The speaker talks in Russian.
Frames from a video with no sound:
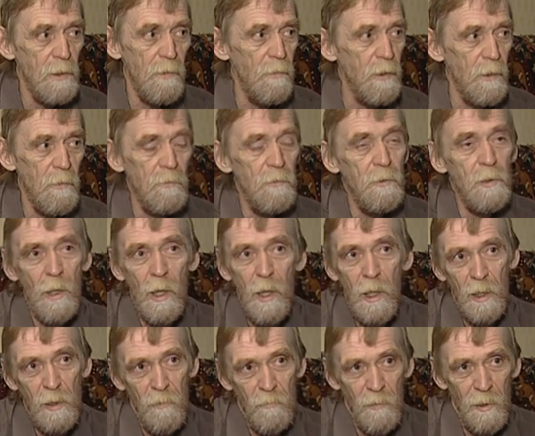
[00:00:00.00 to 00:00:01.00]
говоря,
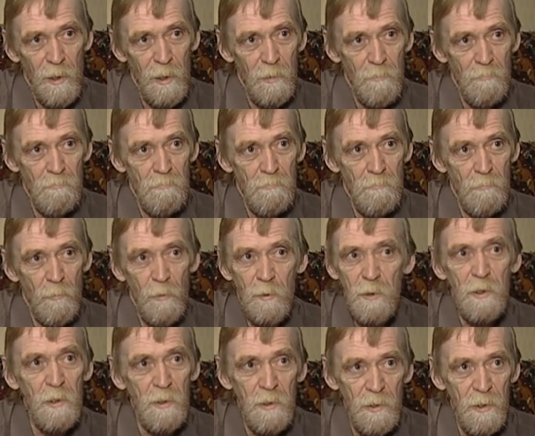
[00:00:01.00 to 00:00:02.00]
уникальное явление.
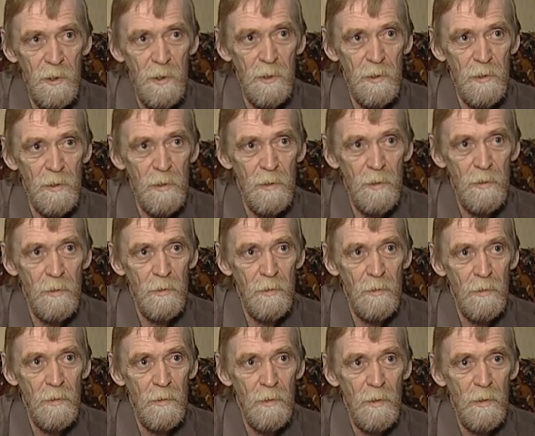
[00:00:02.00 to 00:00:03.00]
Очень интересное.
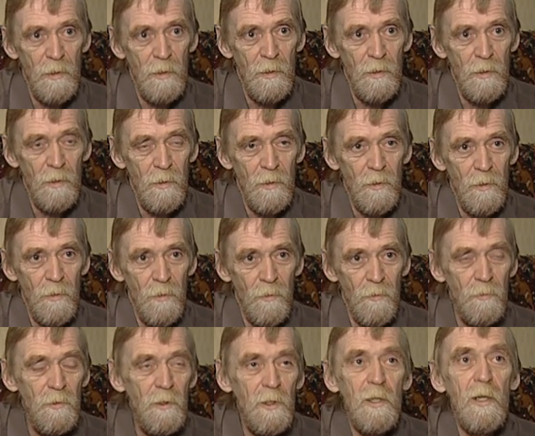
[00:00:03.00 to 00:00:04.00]

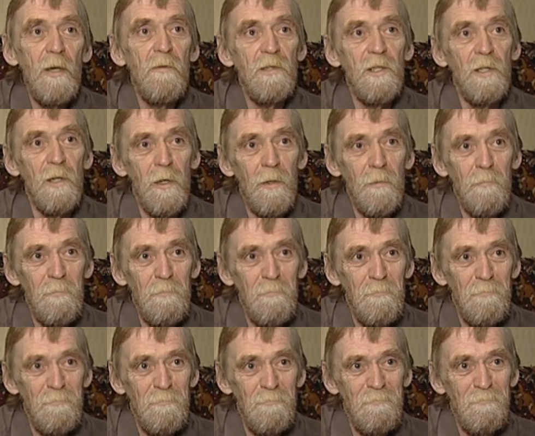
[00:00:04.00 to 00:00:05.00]
Но не для всех.
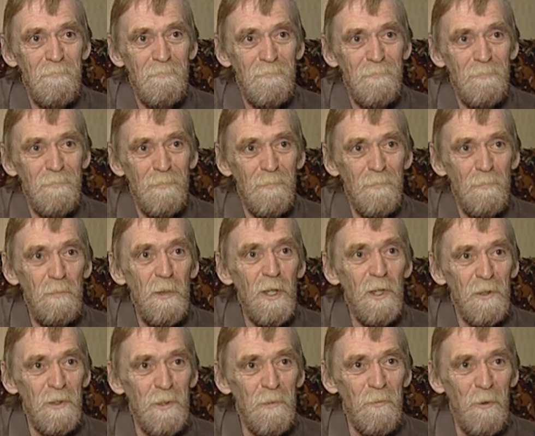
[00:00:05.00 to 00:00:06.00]

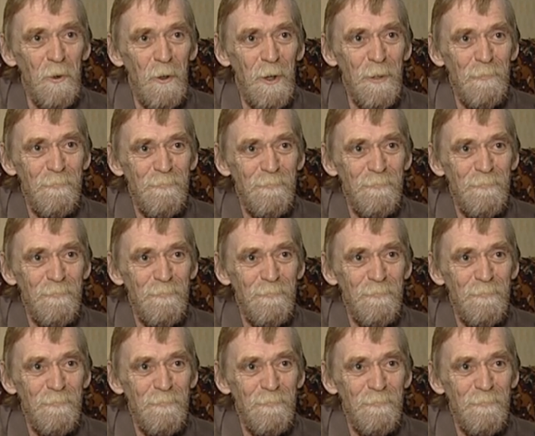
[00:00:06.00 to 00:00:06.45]
Перца много.